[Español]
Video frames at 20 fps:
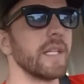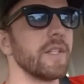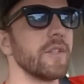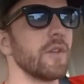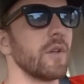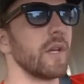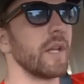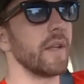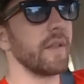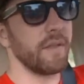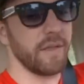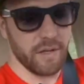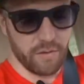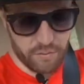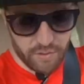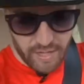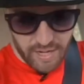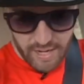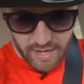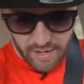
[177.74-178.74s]
Eh, yo le hice
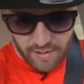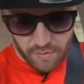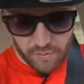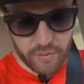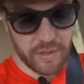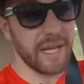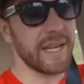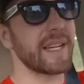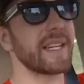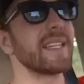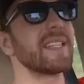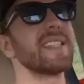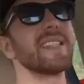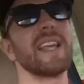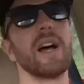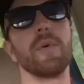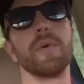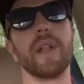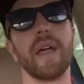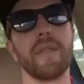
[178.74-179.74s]
una, una
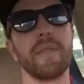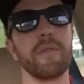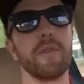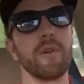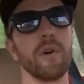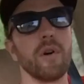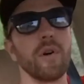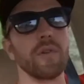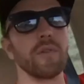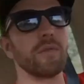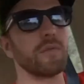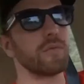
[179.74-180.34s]
restauración